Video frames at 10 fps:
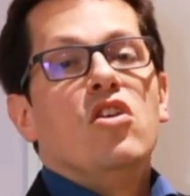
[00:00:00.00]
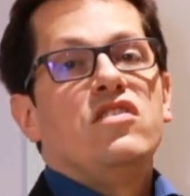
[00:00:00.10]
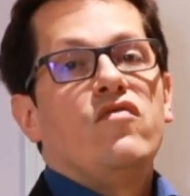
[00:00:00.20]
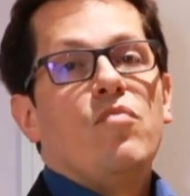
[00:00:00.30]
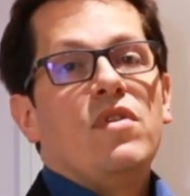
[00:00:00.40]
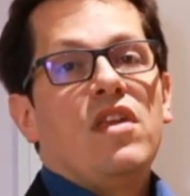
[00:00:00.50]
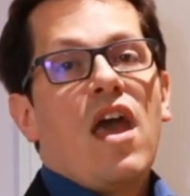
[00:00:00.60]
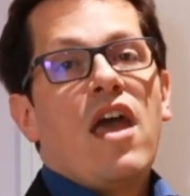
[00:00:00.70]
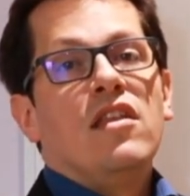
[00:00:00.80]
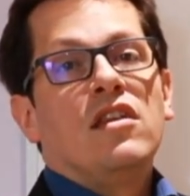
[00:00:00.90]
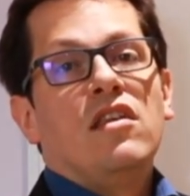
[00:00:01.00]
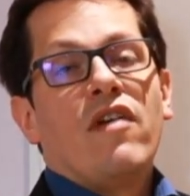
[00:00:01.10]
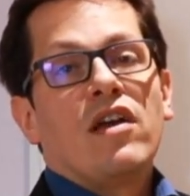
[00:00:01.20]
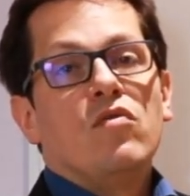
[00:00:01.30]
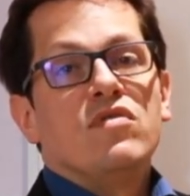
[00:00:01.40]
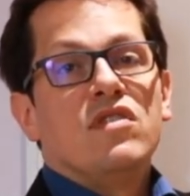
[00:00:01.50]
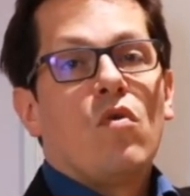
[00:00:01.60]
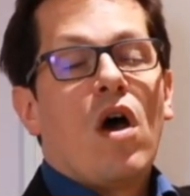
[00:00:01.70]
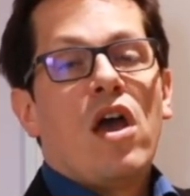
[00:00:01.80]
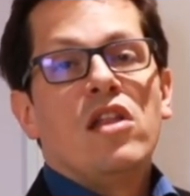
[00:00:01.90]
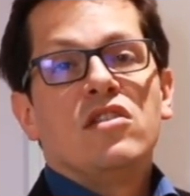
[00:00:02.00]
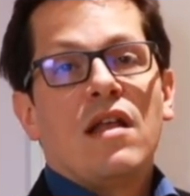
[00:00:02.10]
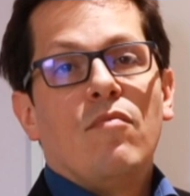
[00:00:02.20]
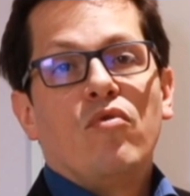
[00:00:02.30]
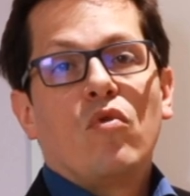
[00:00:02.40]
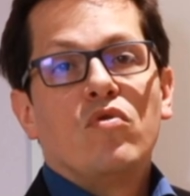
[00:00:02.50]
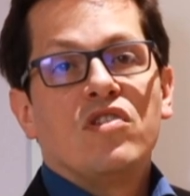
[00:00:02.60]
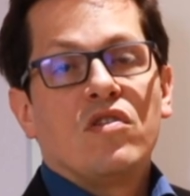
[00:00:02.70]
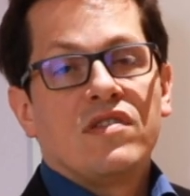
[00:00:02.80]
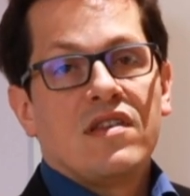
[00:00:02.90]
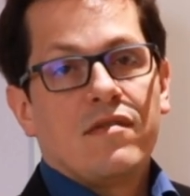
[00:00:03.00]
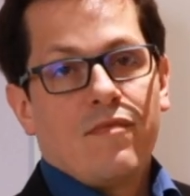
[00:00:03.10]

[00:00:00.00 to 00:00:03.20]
Si vous mettez N qui varie de 0 à N, ça n'a plus trop de sens. Hein.